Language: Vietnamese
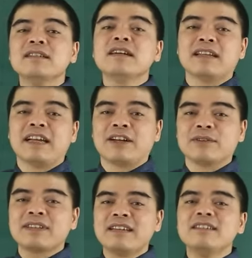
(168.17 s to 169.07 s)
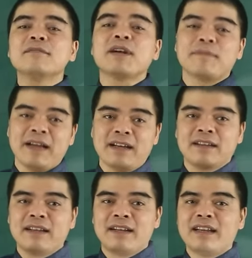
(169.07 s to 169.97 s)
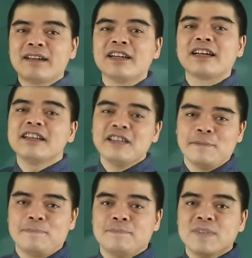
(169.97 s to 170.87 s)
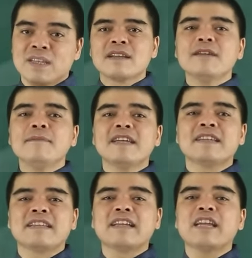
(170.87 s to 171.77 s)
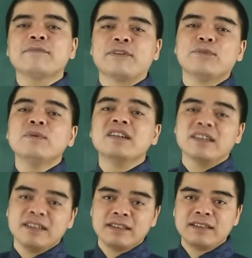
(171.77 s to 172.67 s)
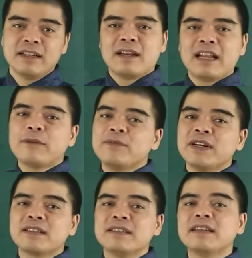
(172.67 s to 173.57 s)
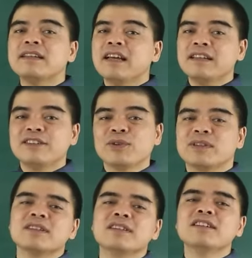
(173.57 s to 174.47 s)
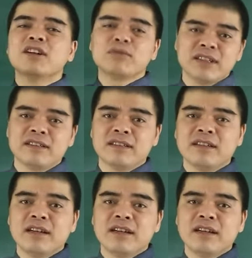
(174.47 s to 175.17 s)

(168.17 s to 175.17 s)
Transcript: những người này có tánh ưa bài bạc là người căn nghiệp kiếp này tánh hay phản phúc người ơn làm việc thì thế nên rồi tự hư không chừng